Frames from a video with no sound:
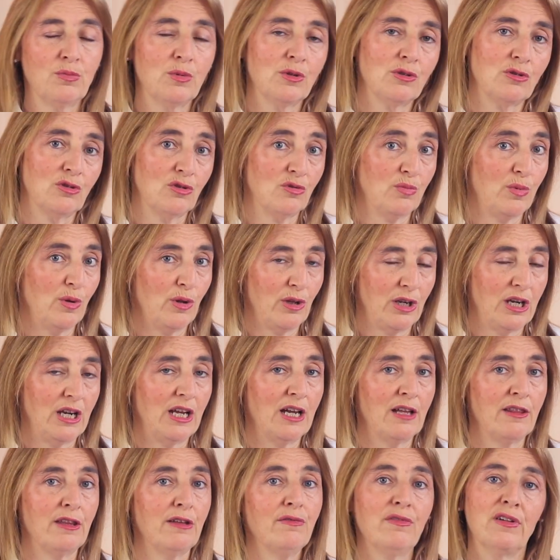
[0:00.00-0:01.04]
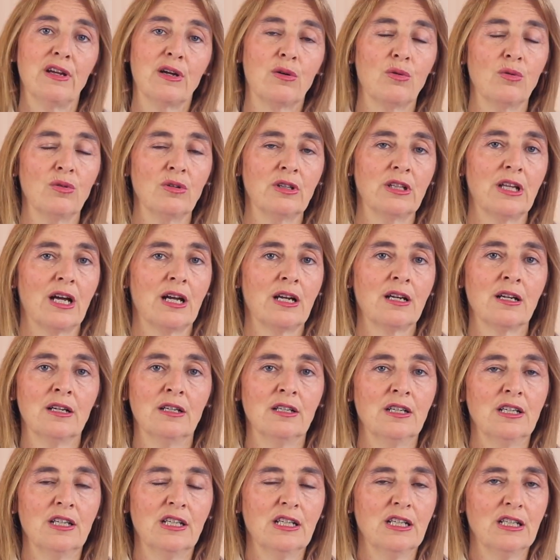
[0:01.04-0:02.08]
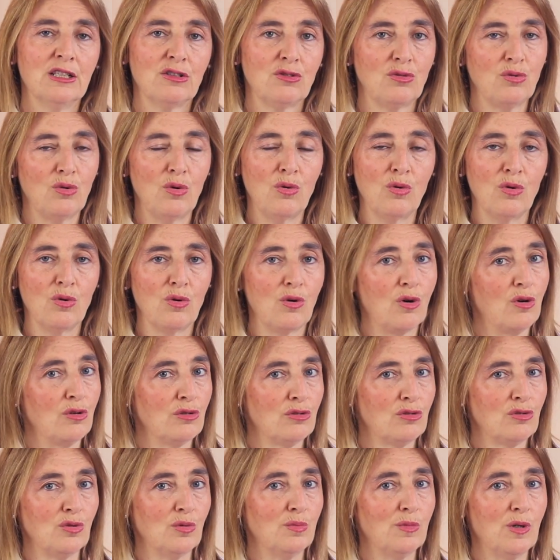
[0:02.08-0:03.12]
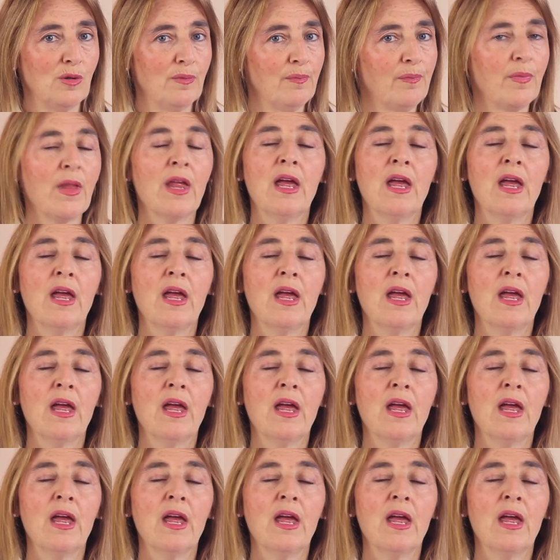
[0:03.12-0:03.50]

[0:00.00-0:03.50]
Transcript: pues nos podría dificultar su consumo.